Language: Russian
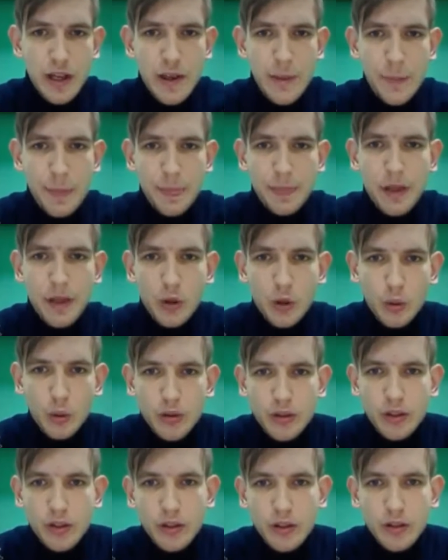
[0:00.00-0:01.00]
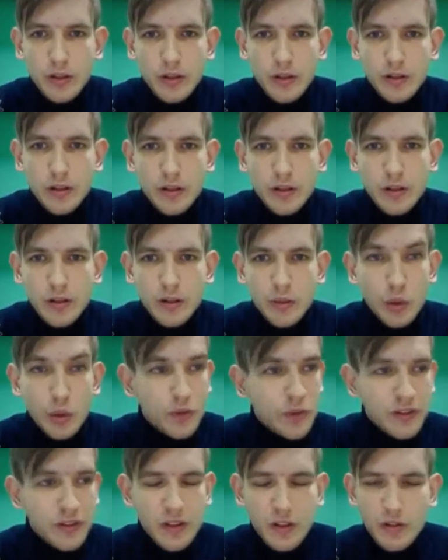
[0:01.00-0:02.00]
какого-то э,
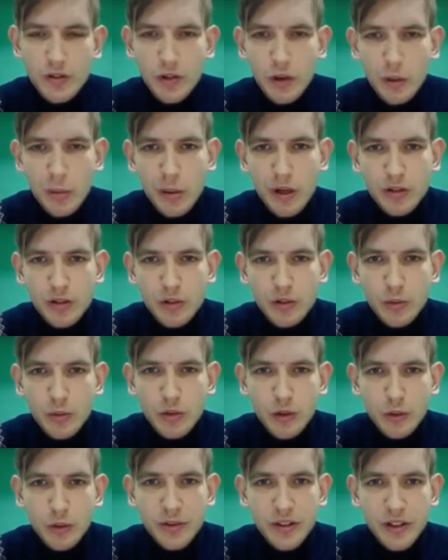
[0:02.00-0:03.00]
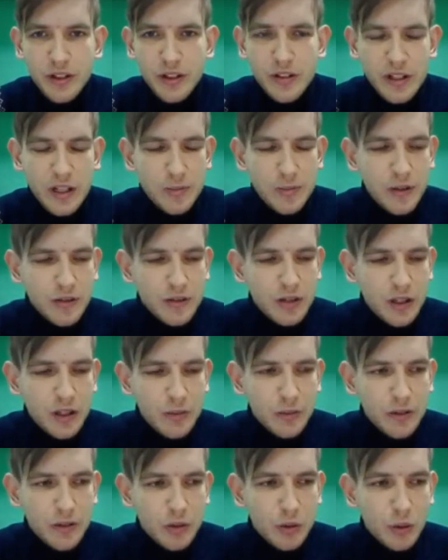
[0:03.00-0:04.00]
квалифицированного, образованного психотерапевта или
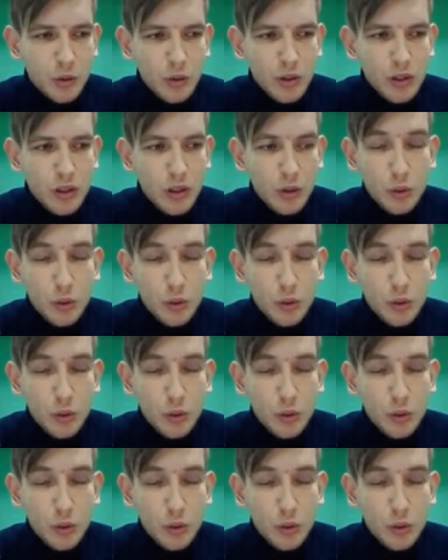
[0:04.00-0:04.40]
психолога,